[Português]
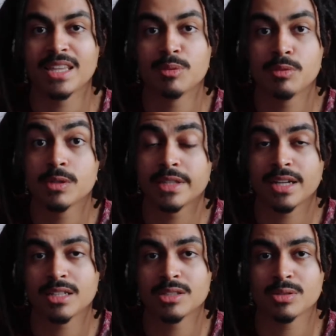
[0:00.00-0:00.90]
É da
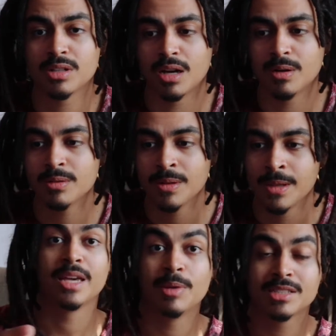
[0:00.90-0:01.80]
Biblioteca Nacional
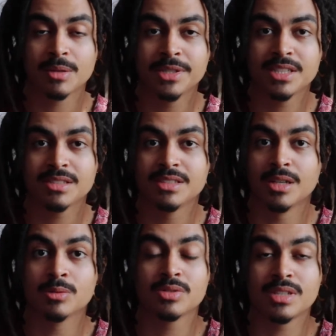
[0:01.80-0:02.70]
e é basicamente assim, é
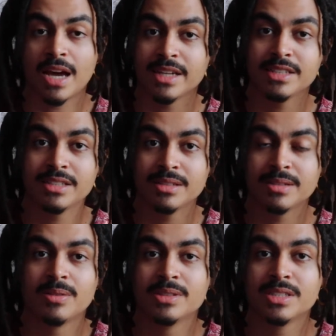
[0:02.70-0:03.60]
um site
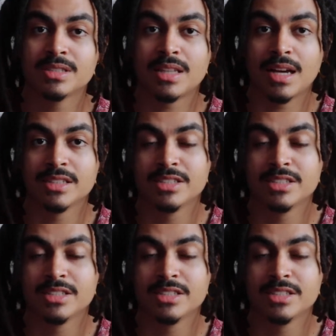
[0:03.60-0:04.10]
onde está